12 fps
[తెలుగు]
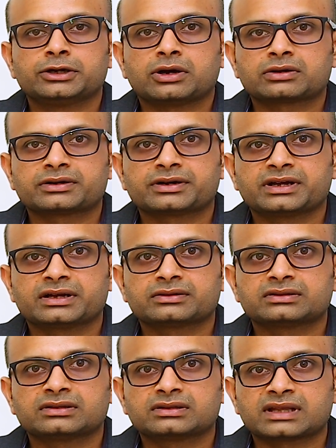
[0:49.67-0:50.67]
డాక్టర్
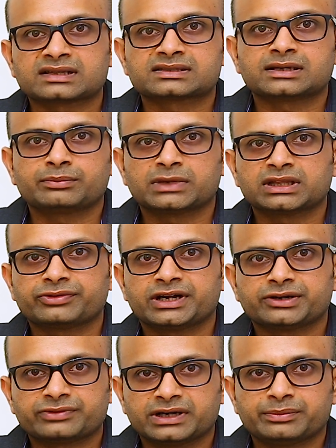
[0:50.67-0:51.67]
గారు
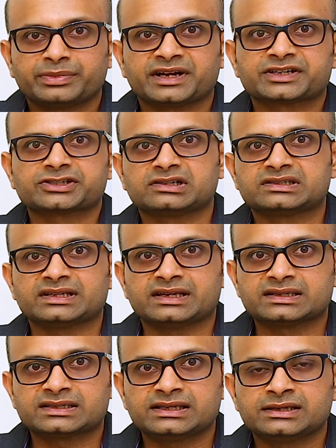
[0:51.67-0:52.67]
తత్సంబంధమైనటువంటి పరీక్షలు
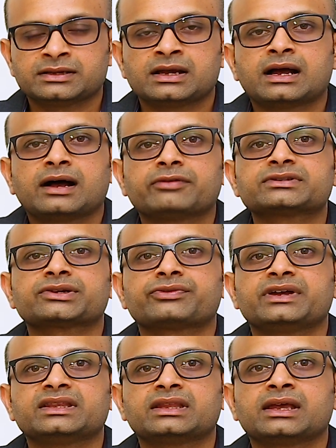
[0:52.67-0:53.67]
చేసి
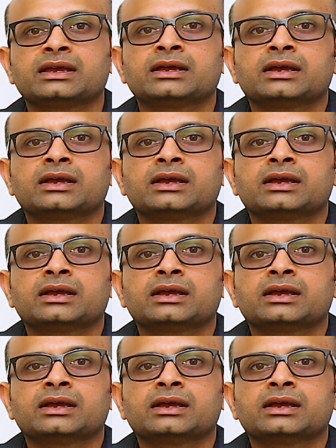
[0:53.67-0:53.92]
అవసరమైతే